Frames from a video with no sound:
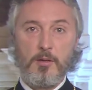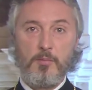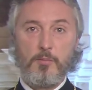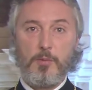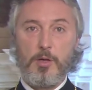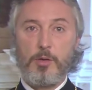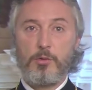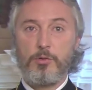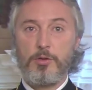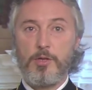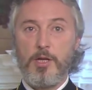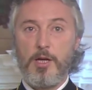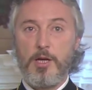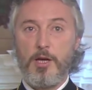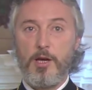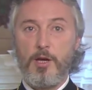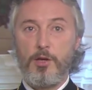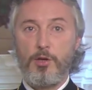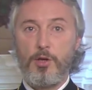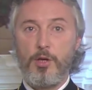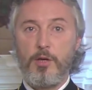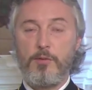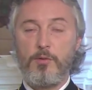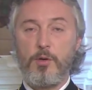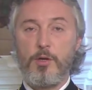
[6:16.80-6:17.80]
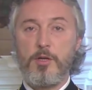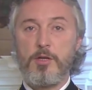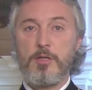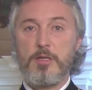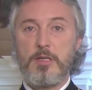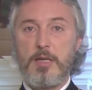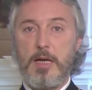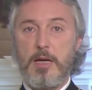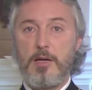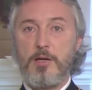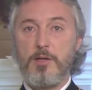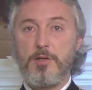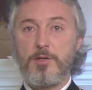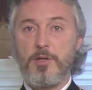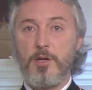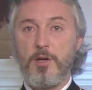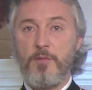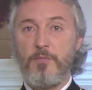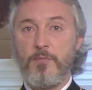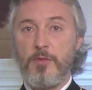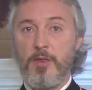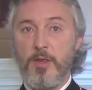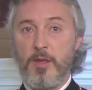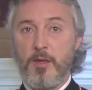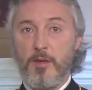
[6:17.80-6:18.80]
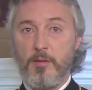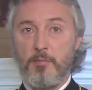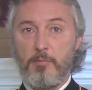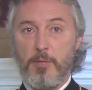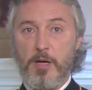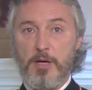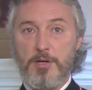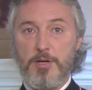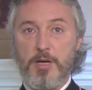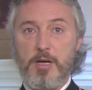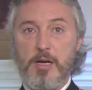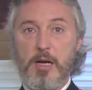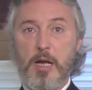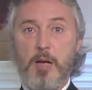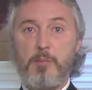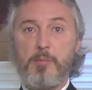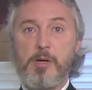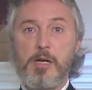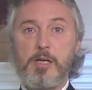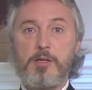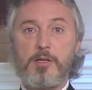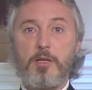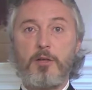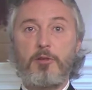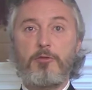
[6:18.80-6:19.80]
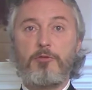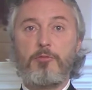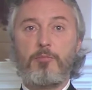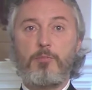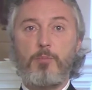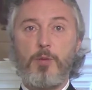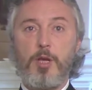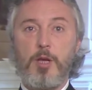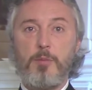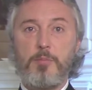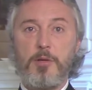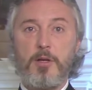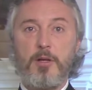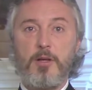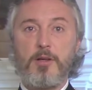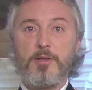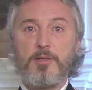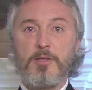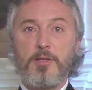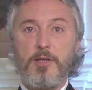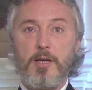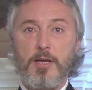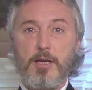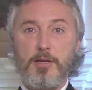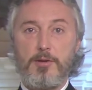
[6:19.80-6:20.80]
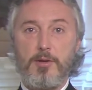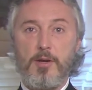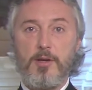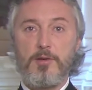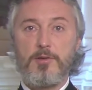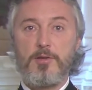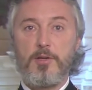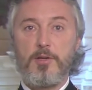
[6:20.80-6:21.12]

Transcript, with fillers: По удалению его из столицы пожар обратил в пепел здание